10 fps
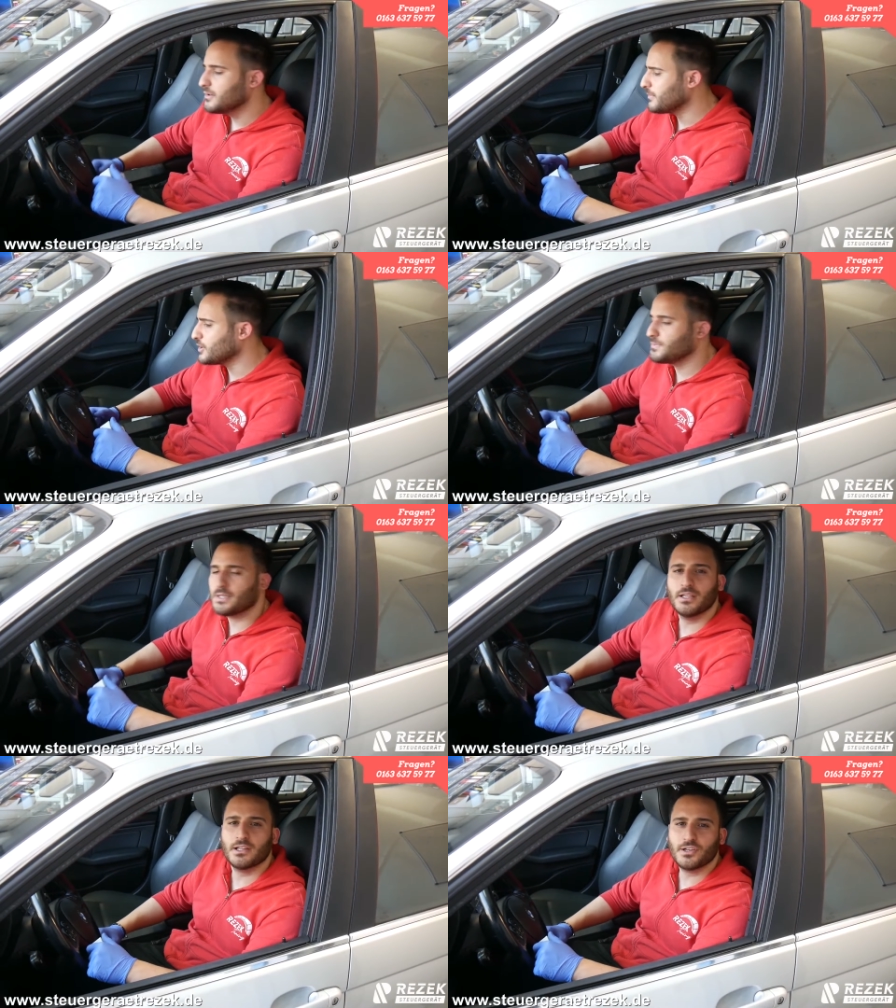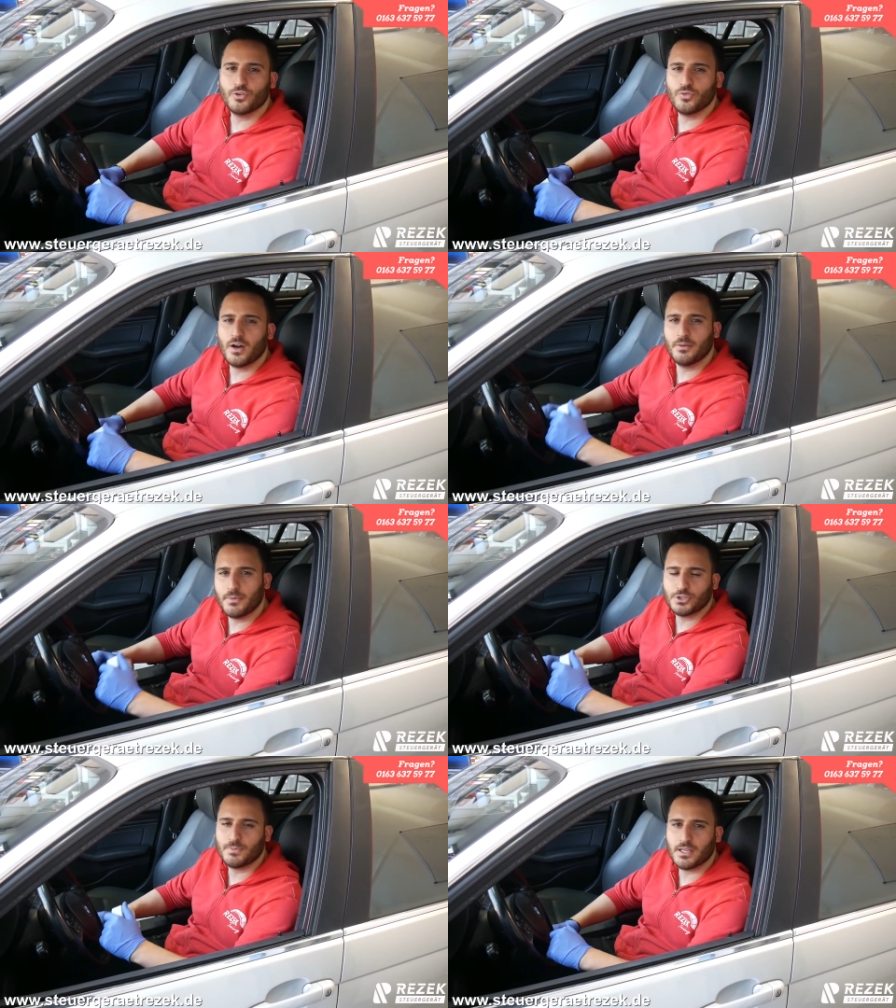Manchmal ging das Auto an,
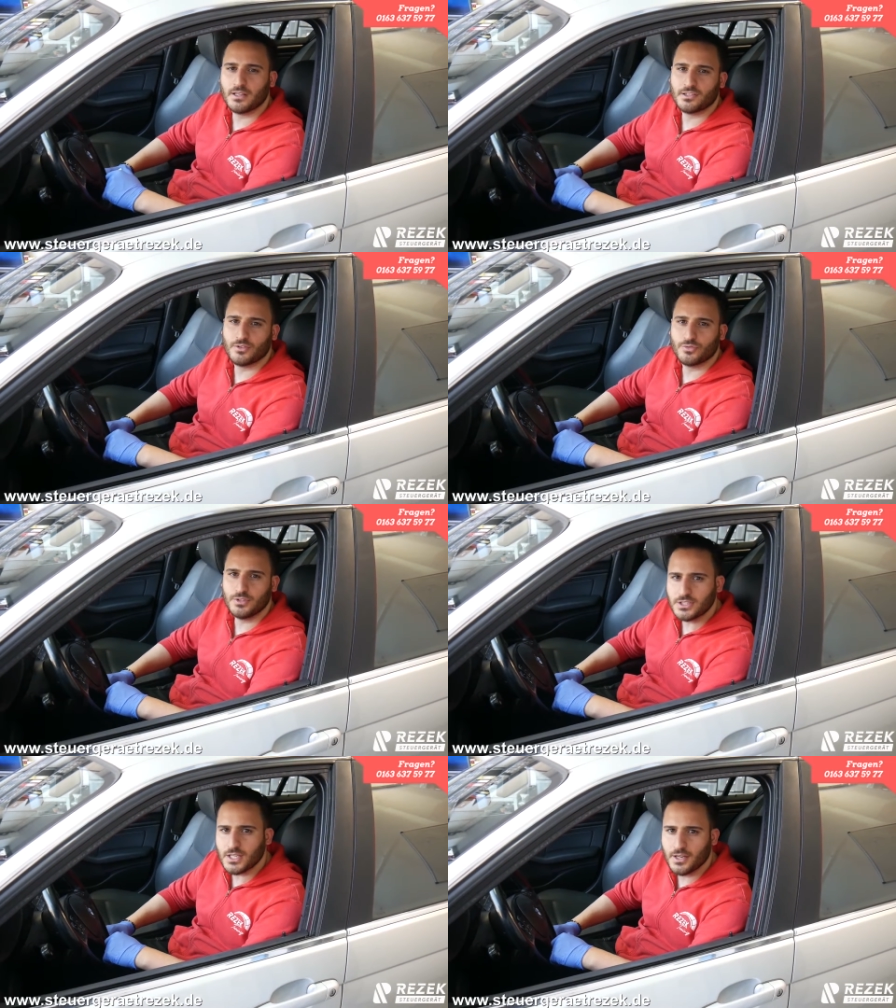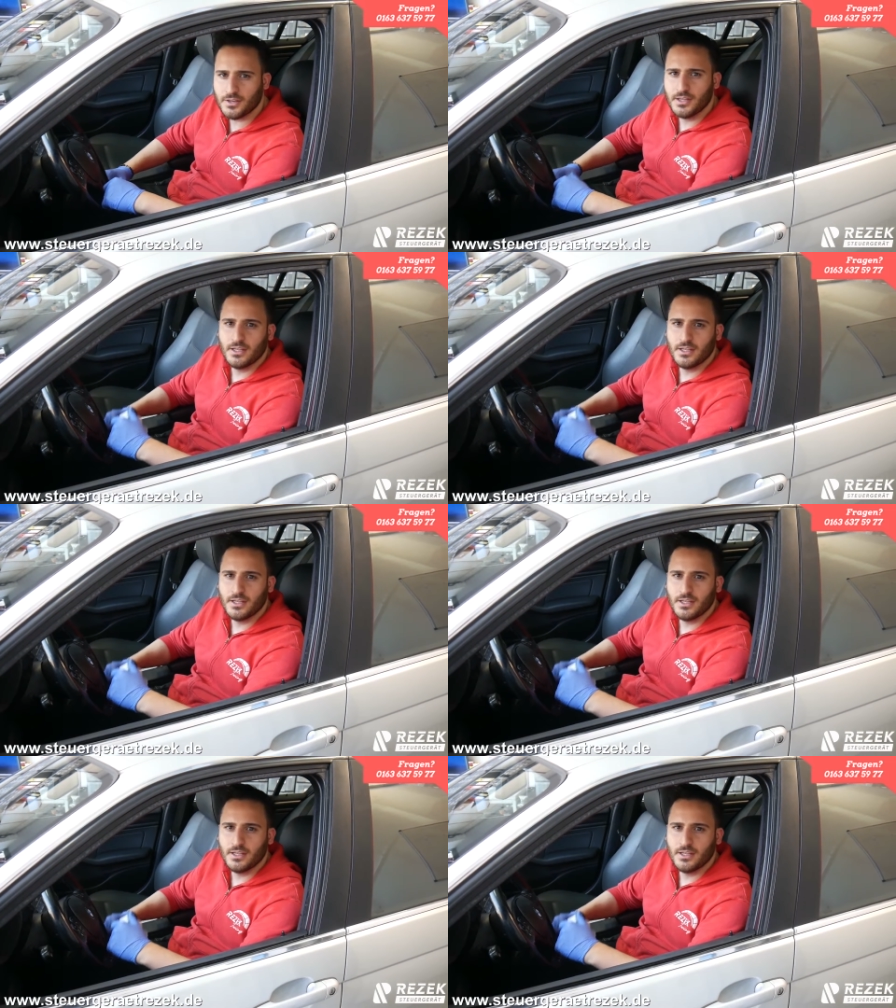manchmal ging das Auto nicht an.